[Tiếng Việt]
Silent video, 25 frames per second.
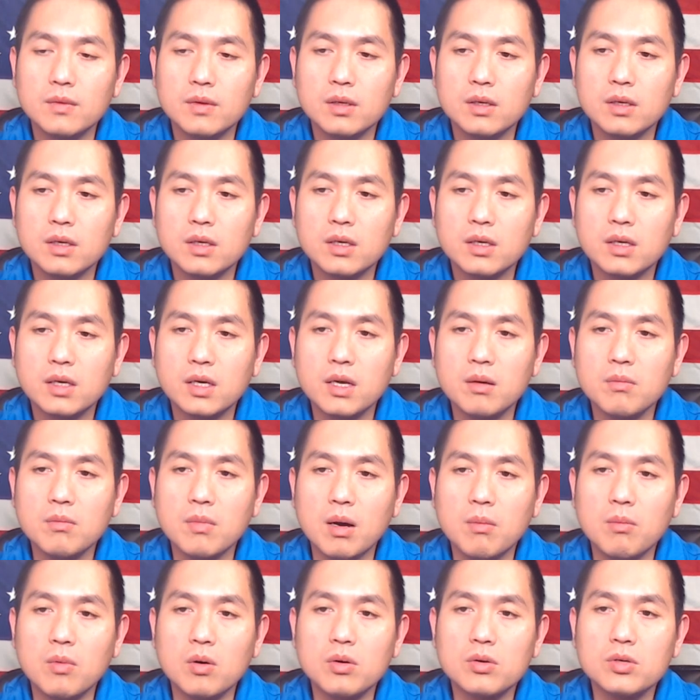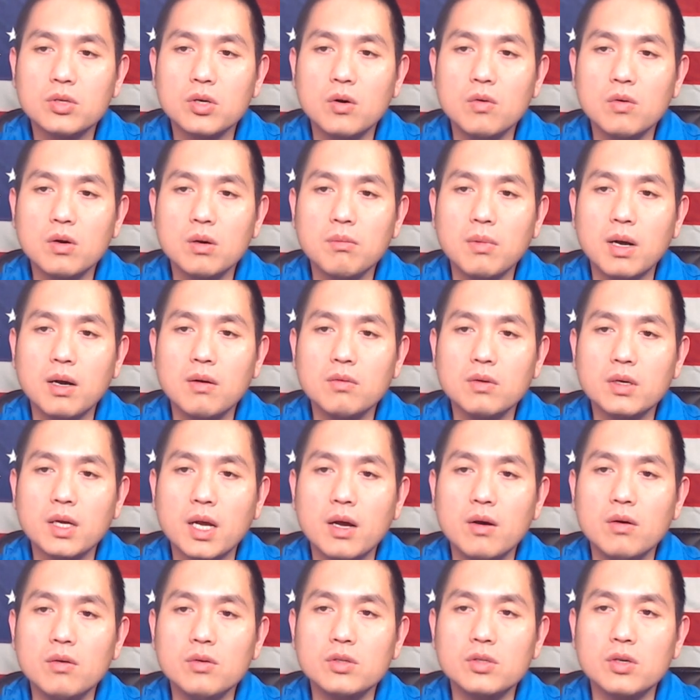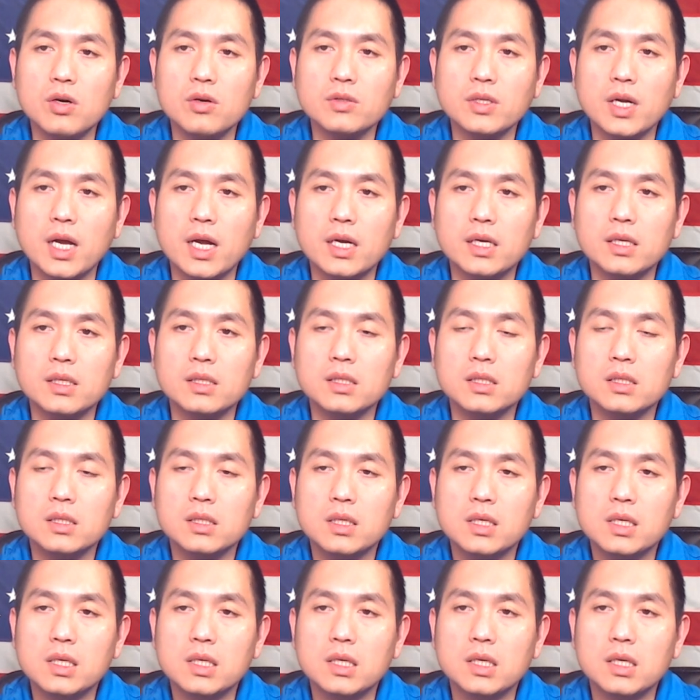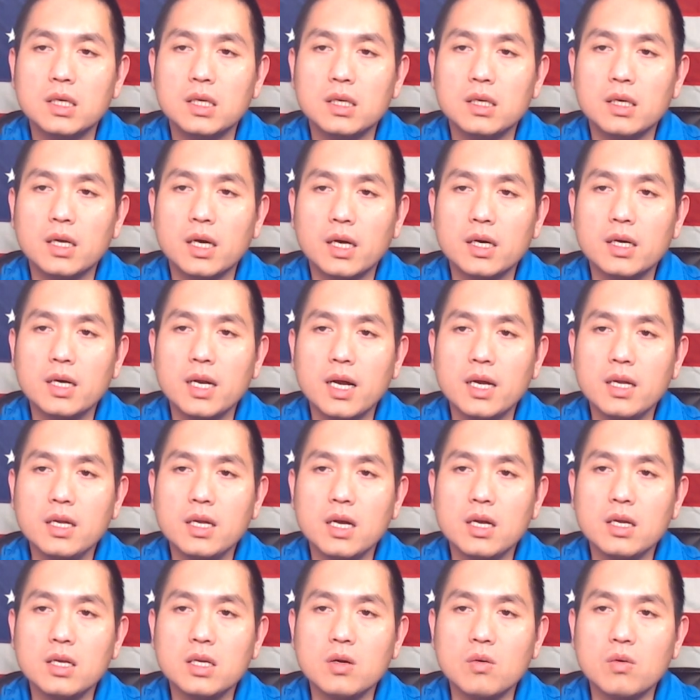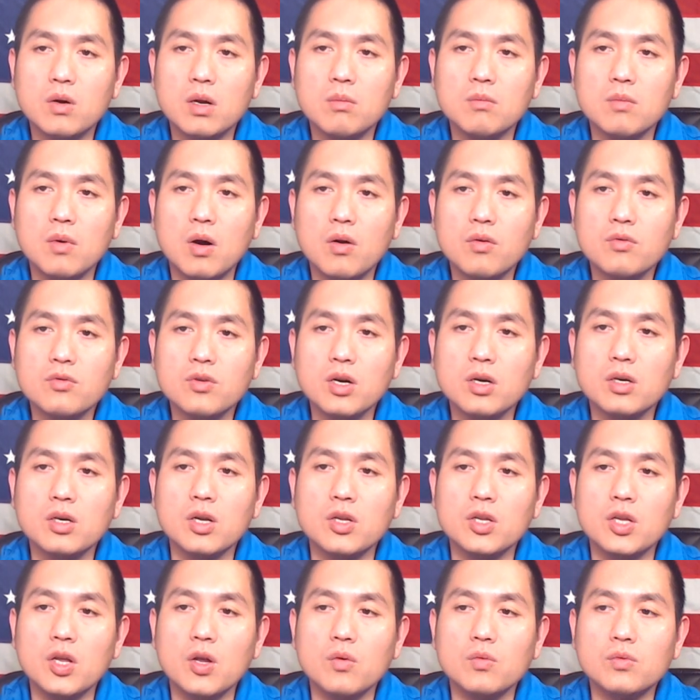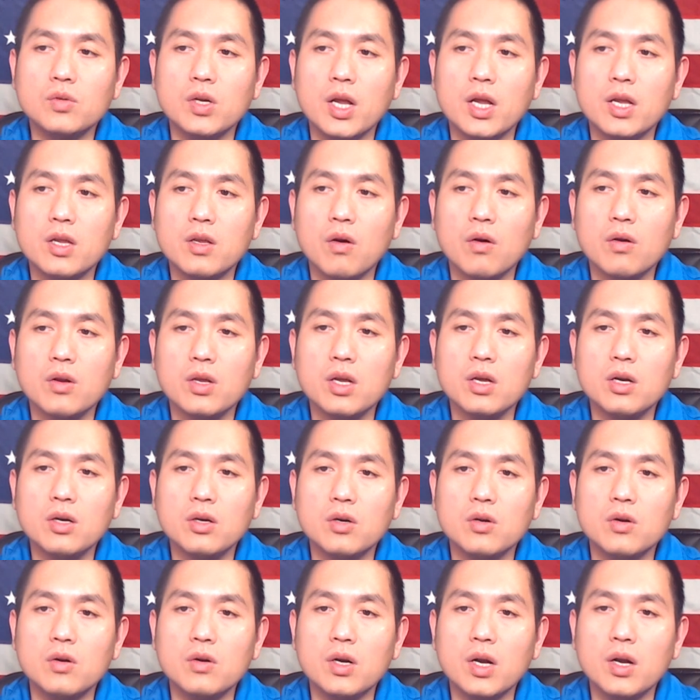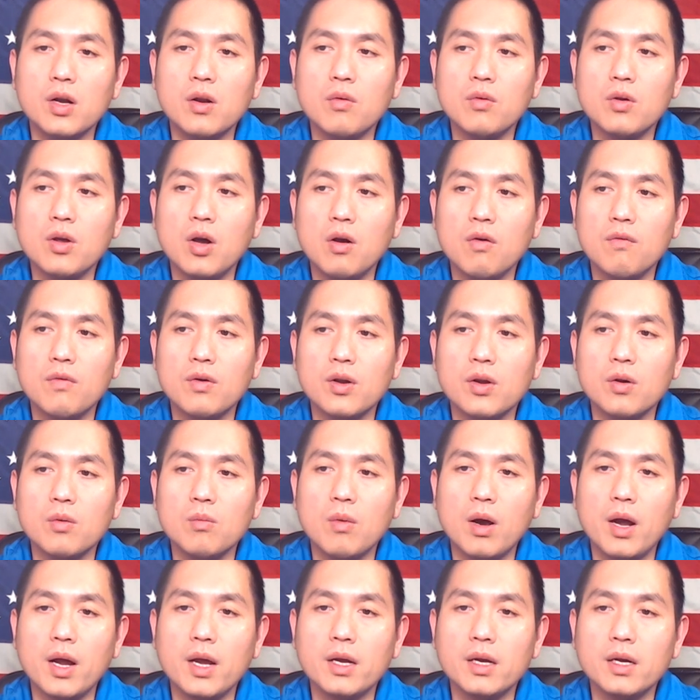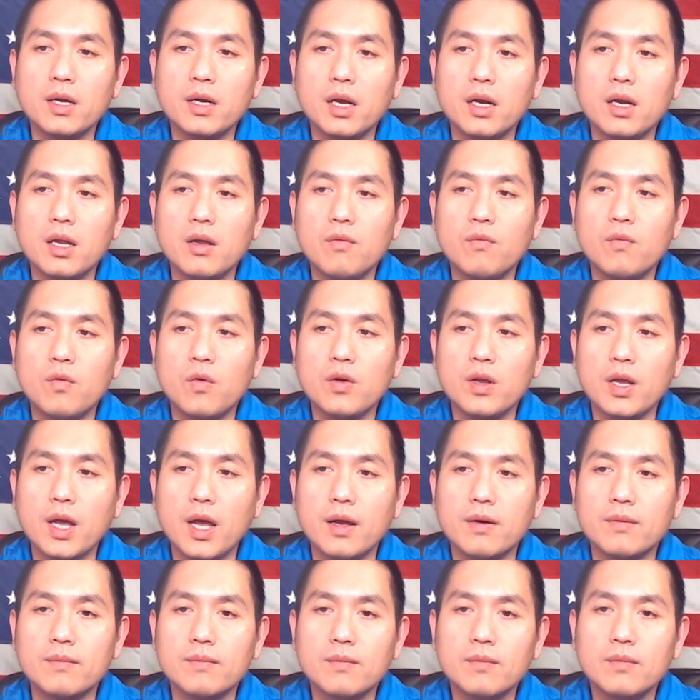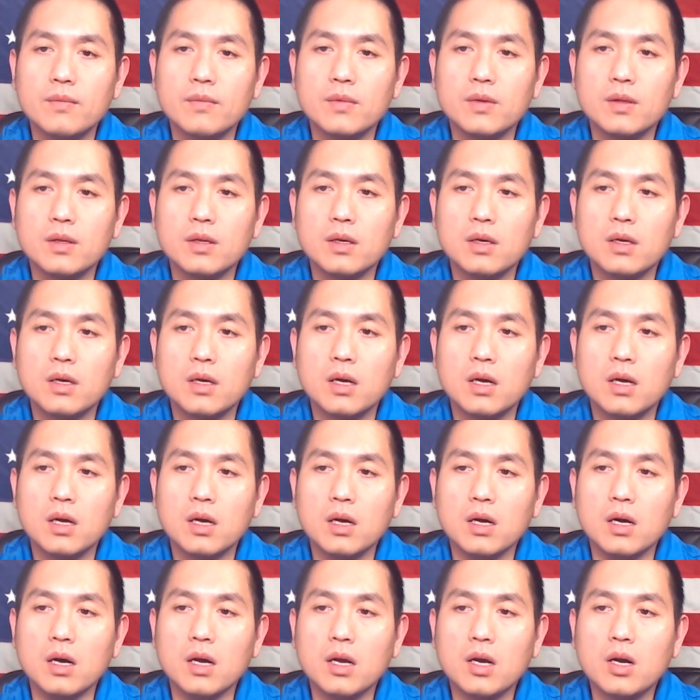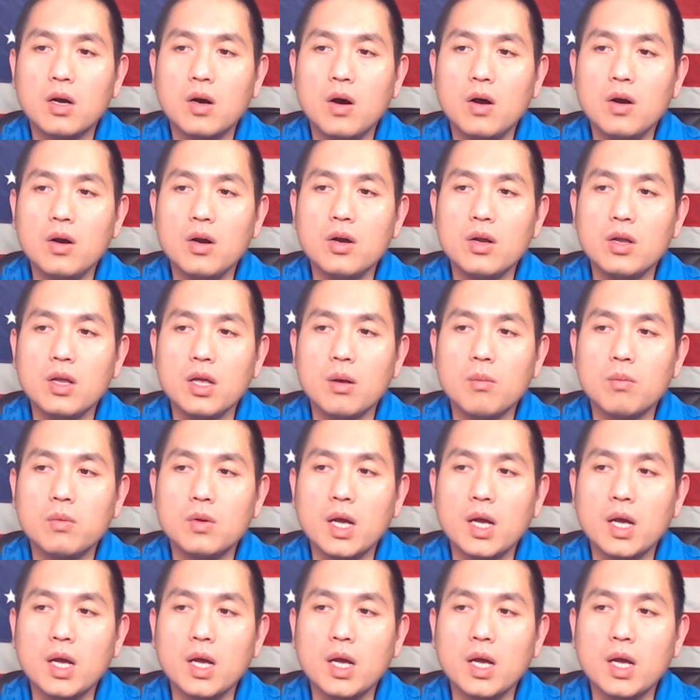khi mà một số cái báo cáo cho rằng là cái đảng Dân Chủ đang bỏ rất là nhiều tiền cho cái chiến trường tại New York và tiểu bang California. Người khó đương nhiệm tái đắc